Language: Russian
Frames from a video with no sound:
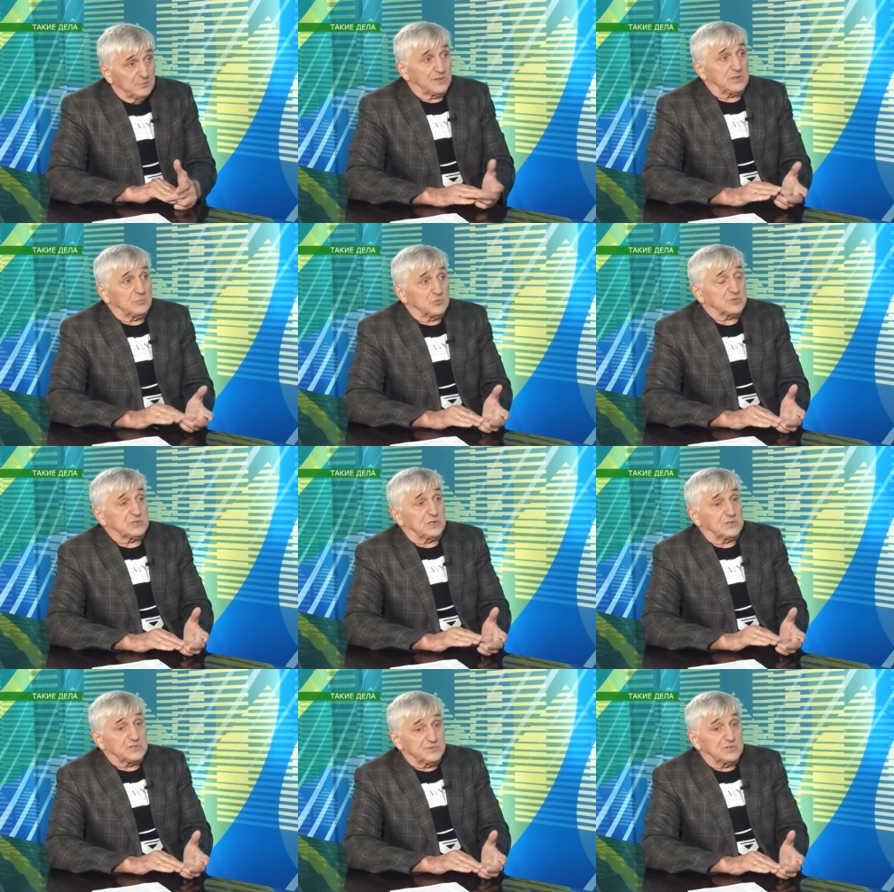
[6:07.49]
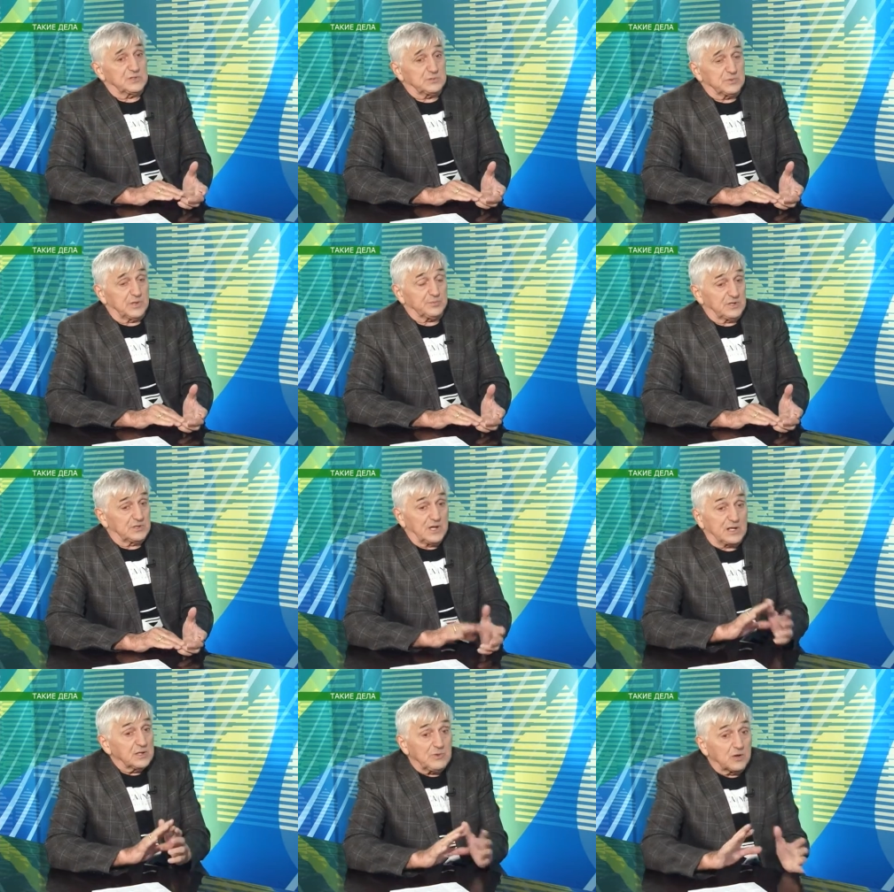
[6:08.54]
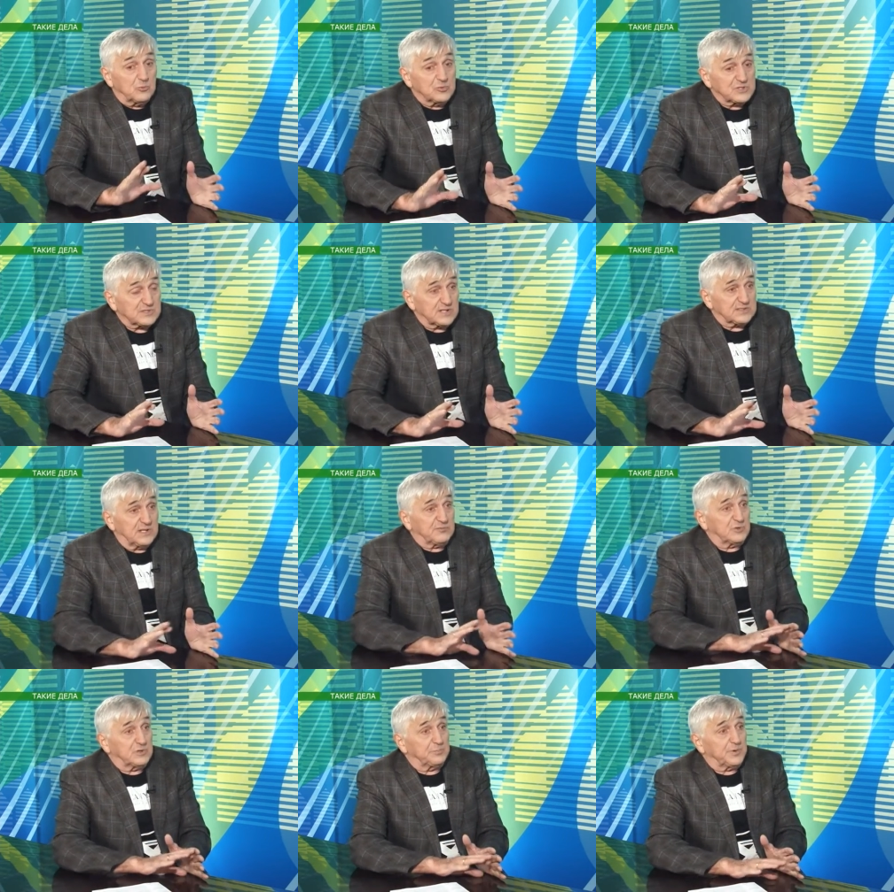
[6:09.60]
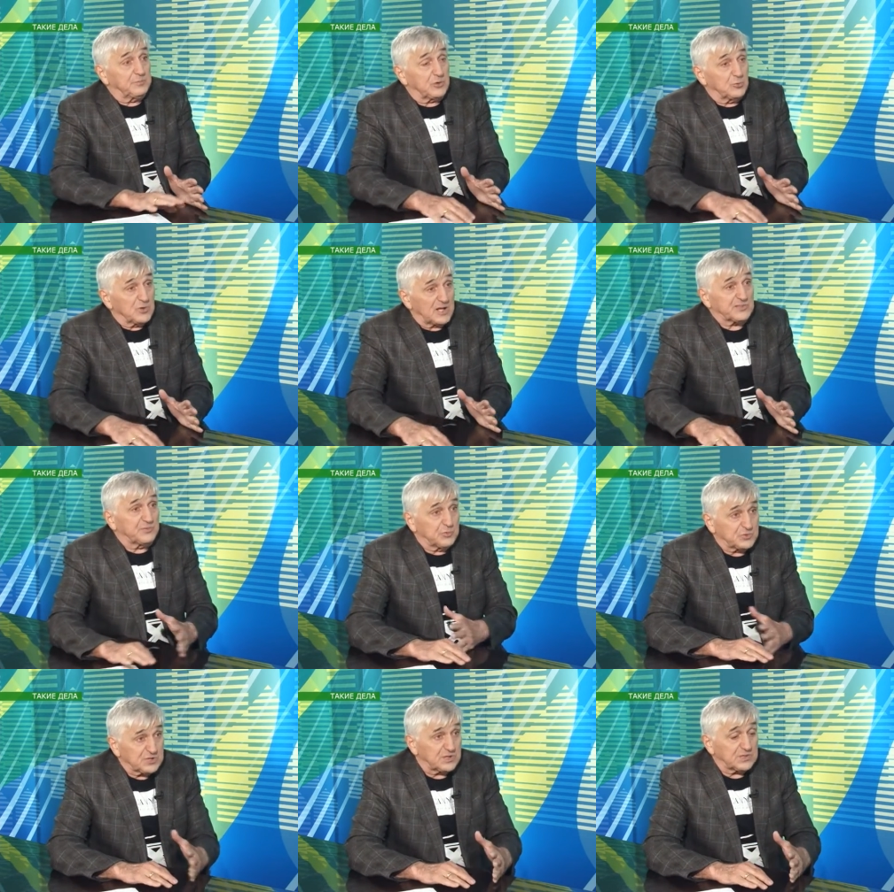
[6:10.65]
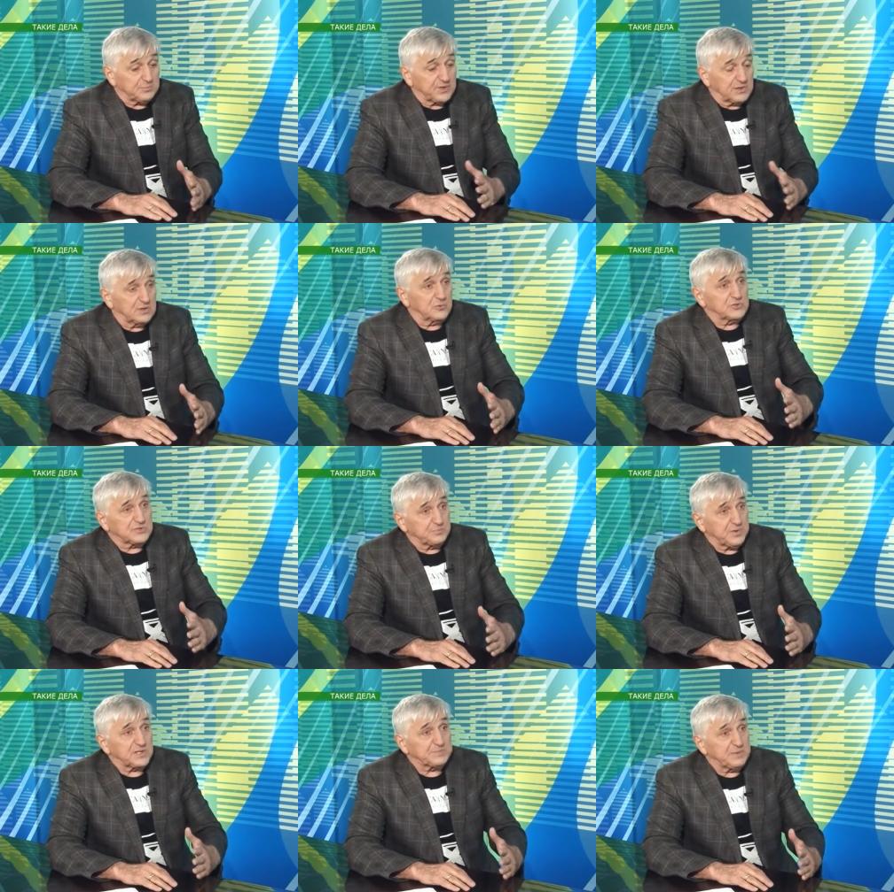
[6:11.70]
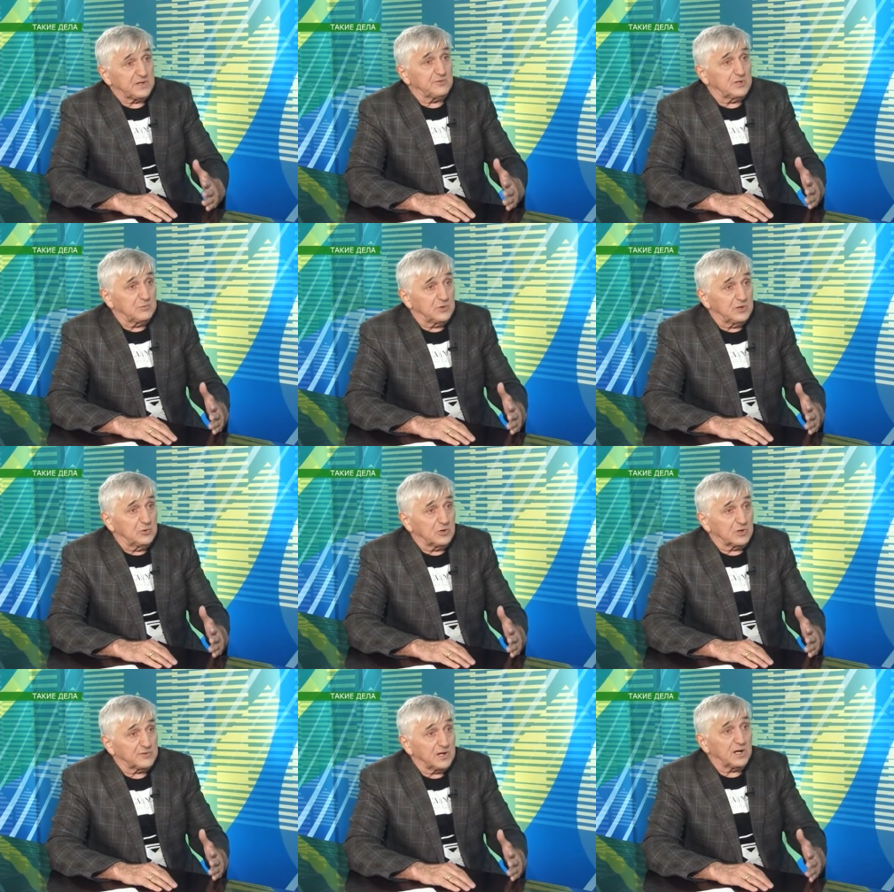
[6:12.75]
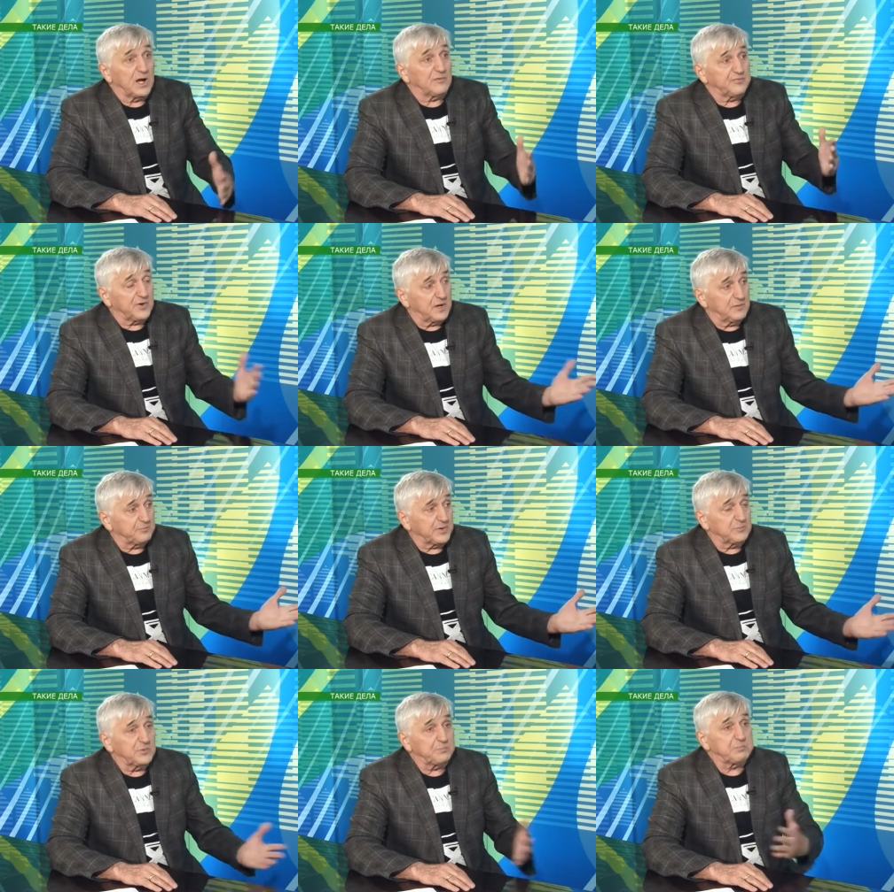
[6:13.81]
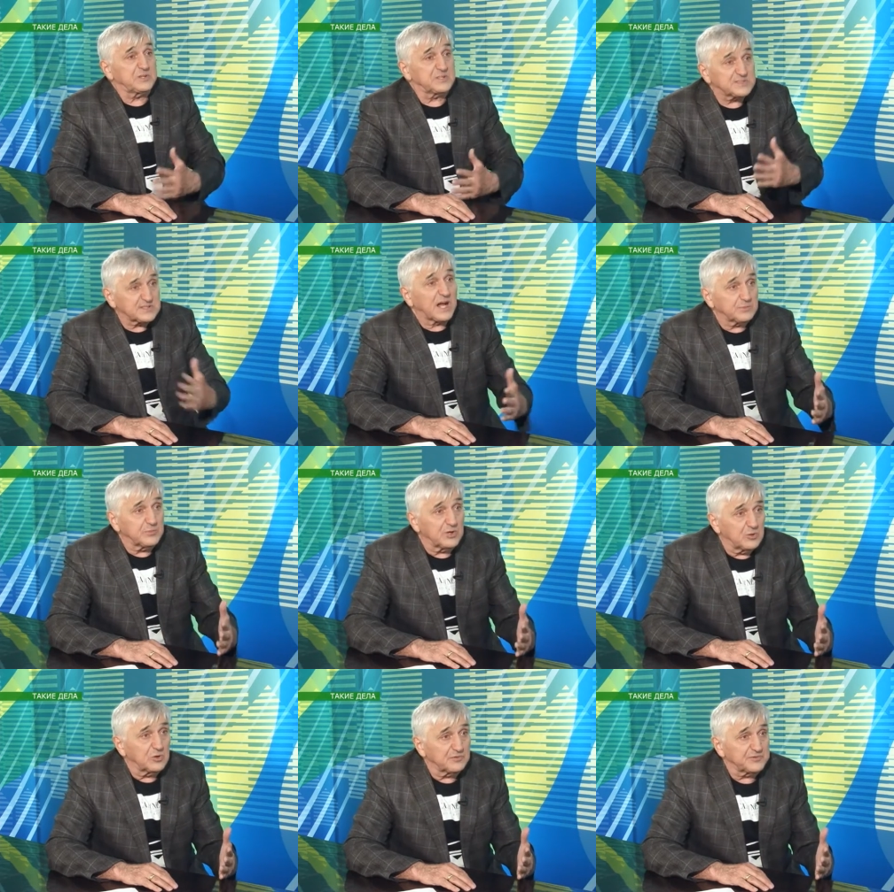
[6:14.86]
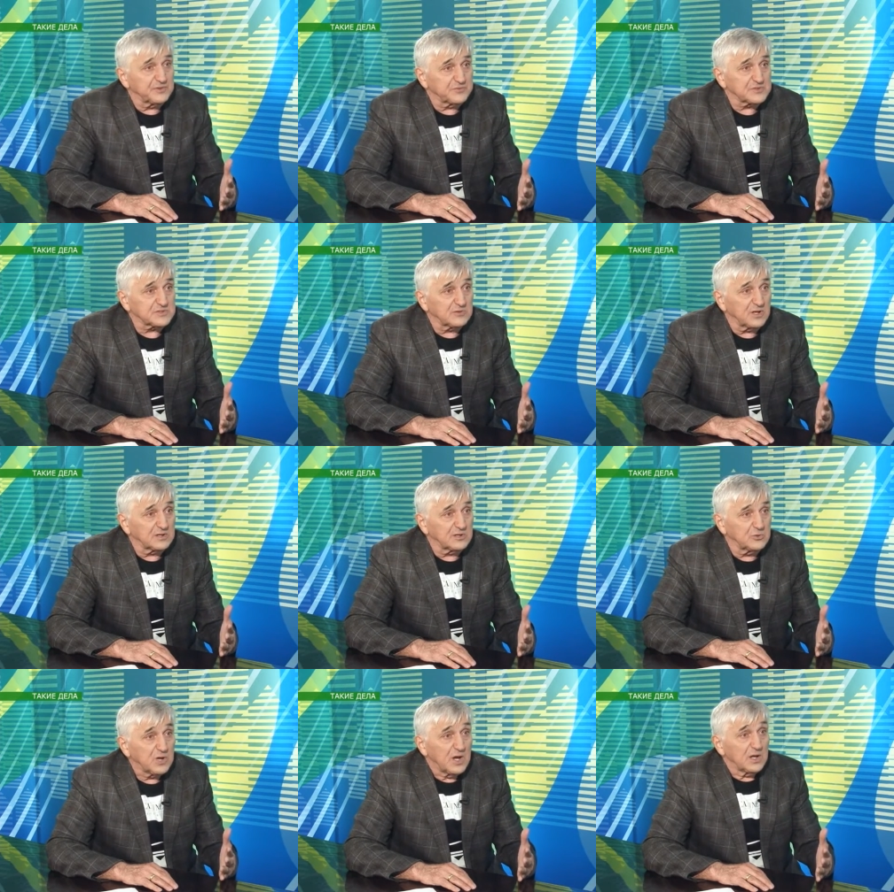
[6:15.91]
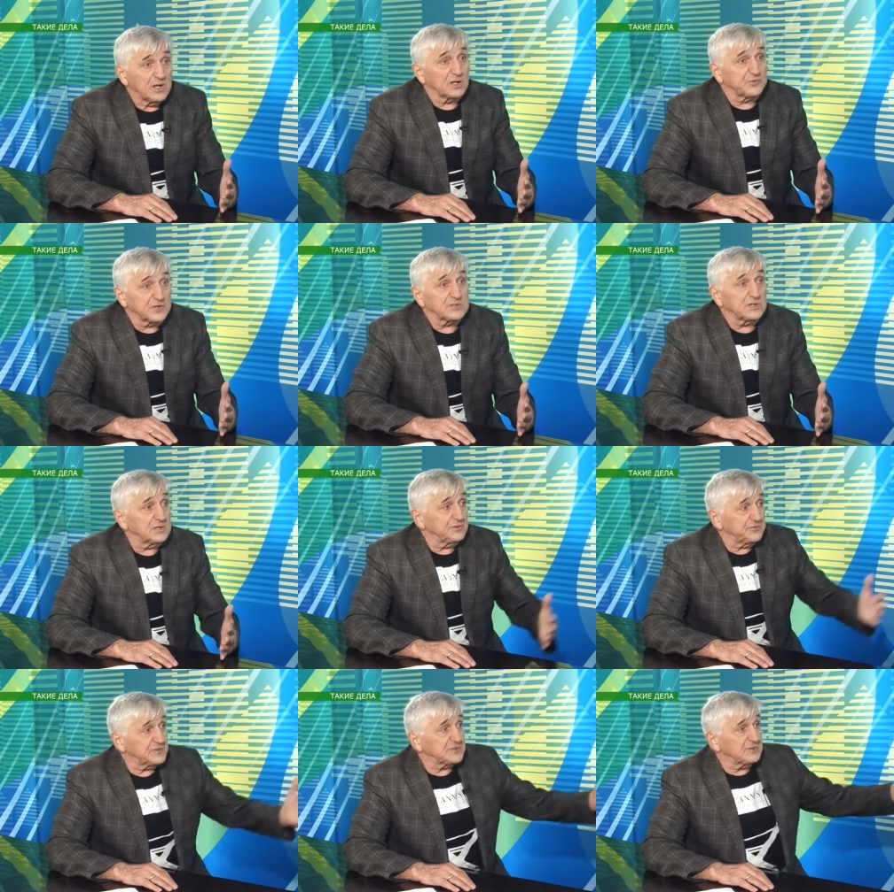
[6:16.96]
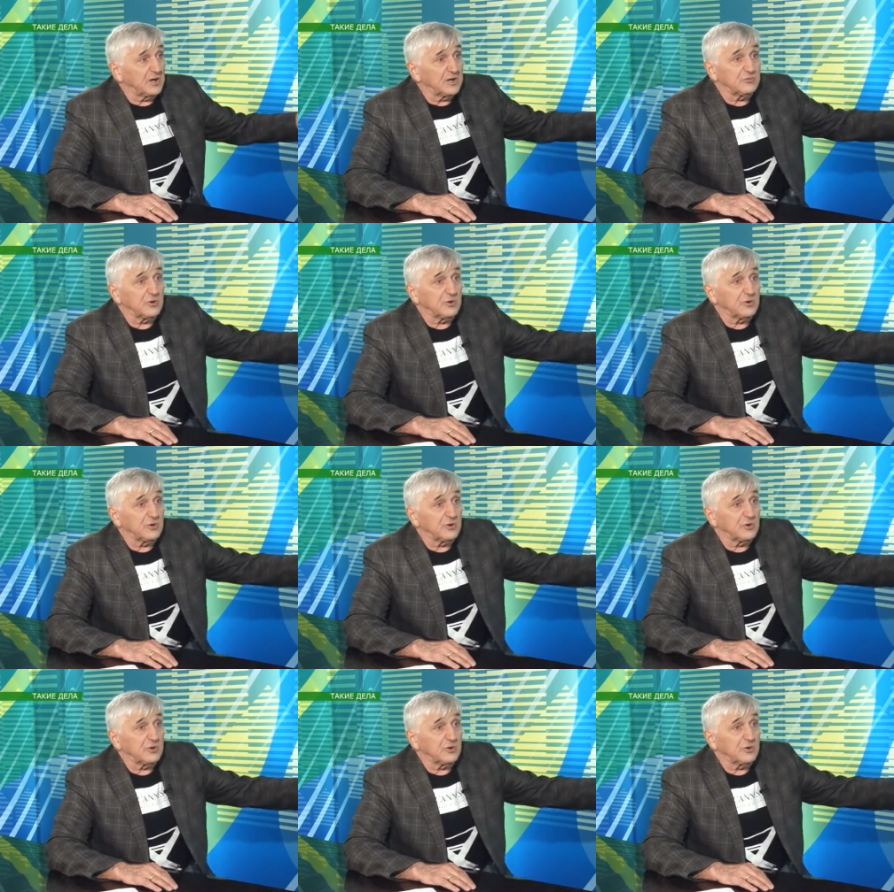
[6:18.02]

Потому что, извините меня, я не могу не сказать. Вот, например, у нас в бюджете планируется 5,5 миллионов, да, а в э, Перми 50 миллионов на фестиваль дают. И отвратительный фестиваль, его